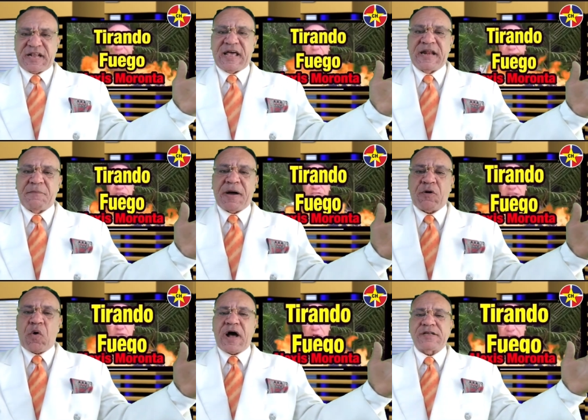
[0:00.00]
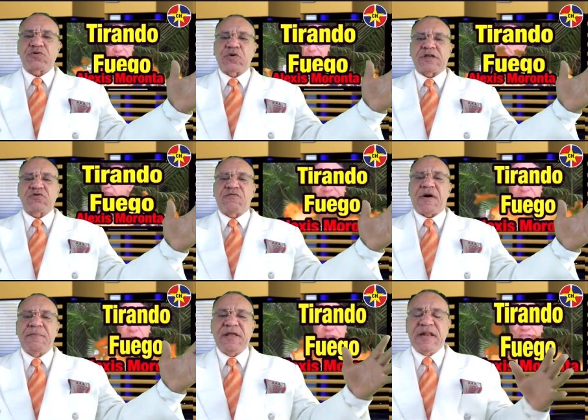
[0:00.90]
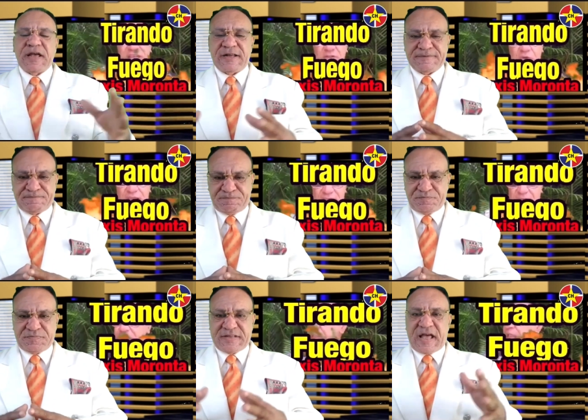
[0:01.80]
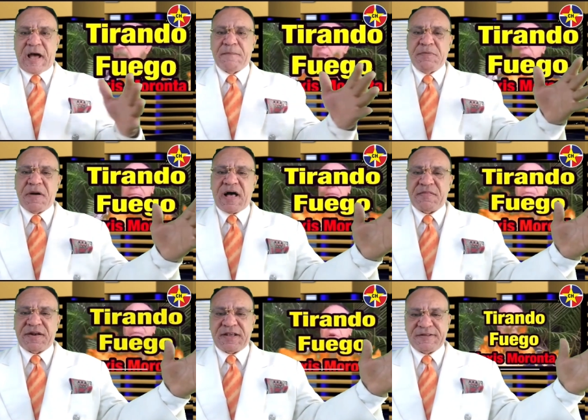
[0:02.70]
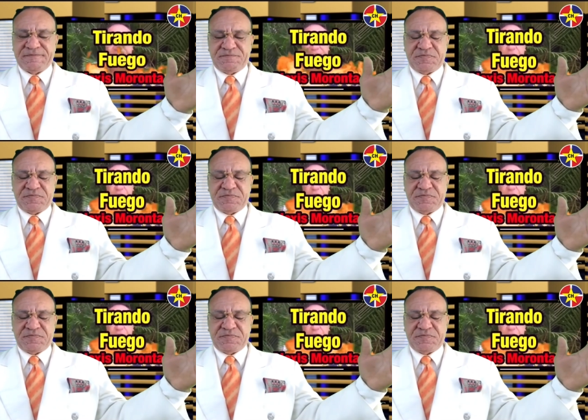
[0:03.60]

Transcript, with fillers: al hermano Jaso y a su familia, a mi madre,